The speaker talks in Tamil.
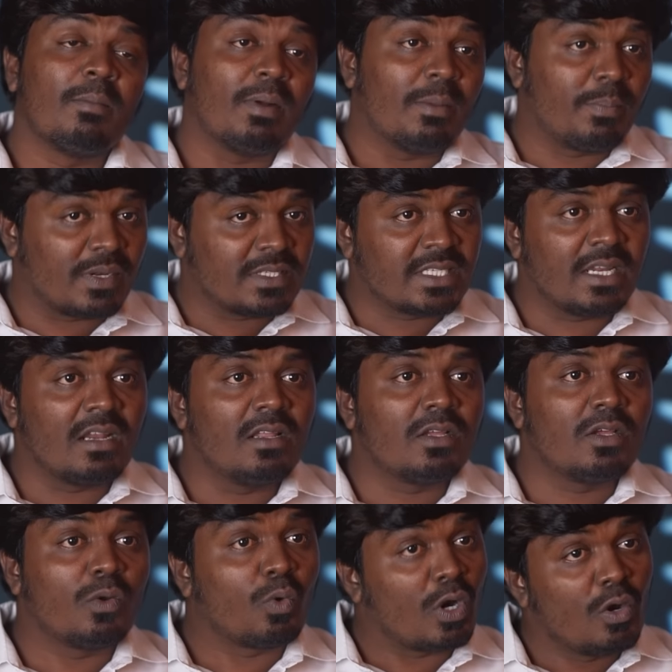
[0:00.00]
பல
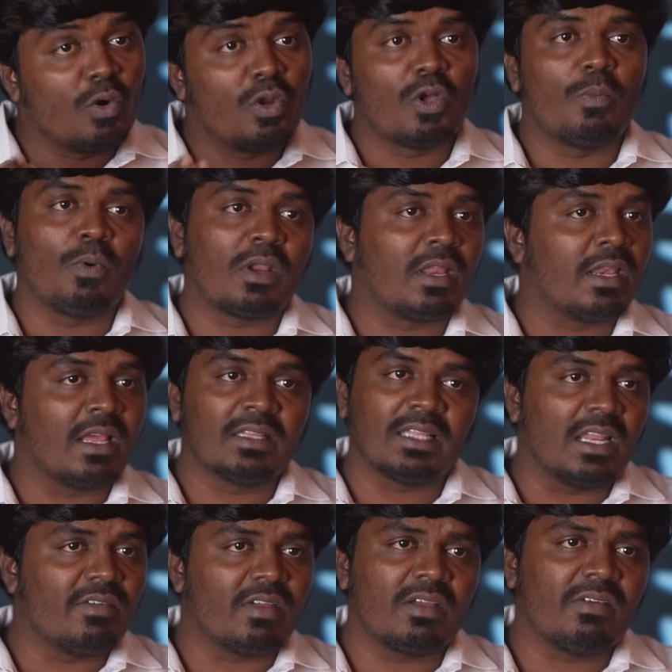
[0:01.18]
பிரச்சனைகளுக்கு குரல் கொடுக்க போகிறார் எங்கள்
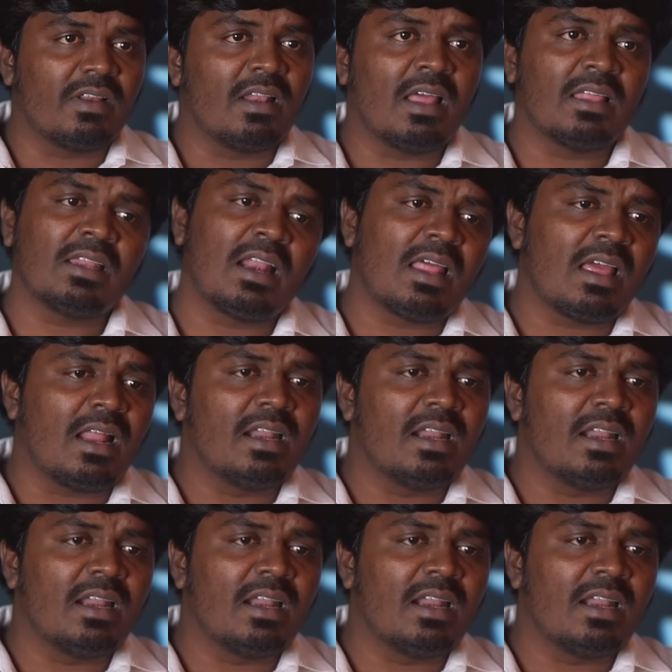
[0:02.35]
தலைவர் அவர்கள் அதனால்